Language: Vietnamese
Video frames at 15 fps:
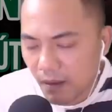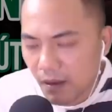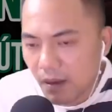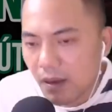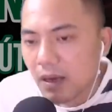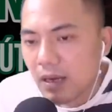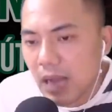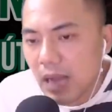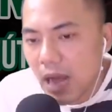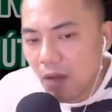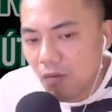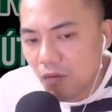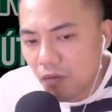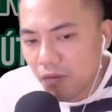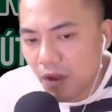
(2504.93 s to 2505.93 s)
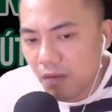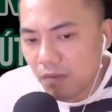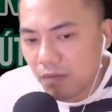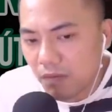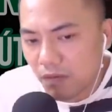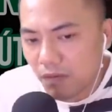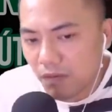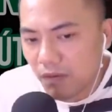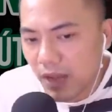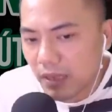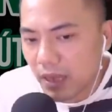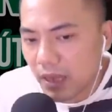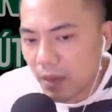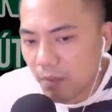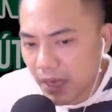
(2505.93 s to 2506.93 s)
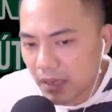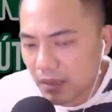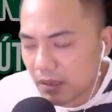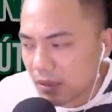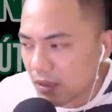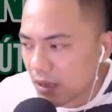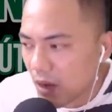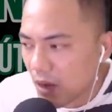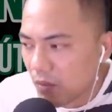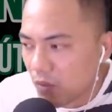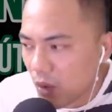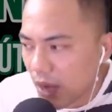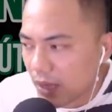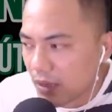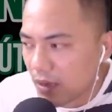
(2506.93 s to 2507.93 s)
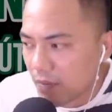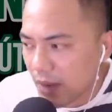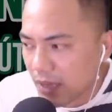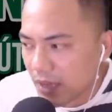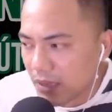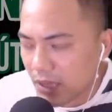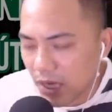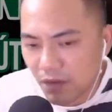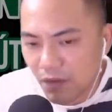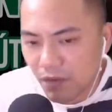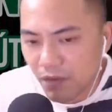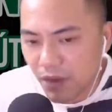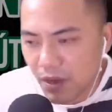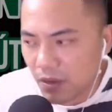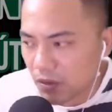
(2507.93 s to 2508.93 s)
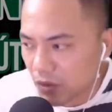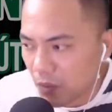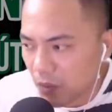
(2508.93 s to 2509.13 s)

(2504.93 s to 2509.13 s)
Cả ông cụ Phong và thầy Minh đồng loạt đưa mắt nhìn về phía Hình Tùng.